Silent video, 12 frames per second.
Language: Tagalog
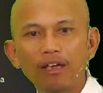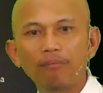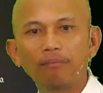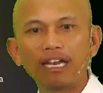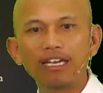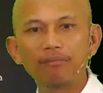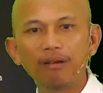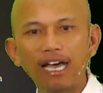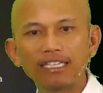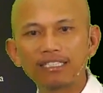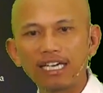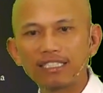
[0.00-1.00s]

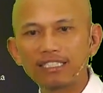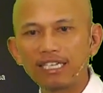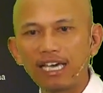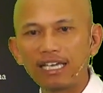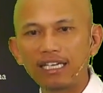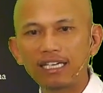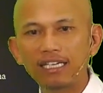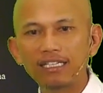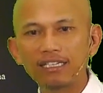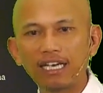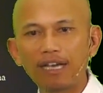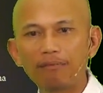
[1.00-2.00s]
Palibhasa siya ay
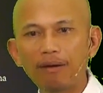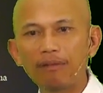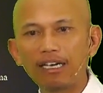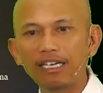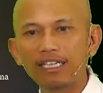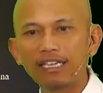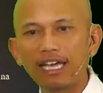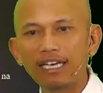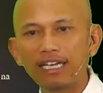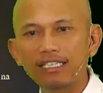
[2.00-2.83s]
tagapamagitan ng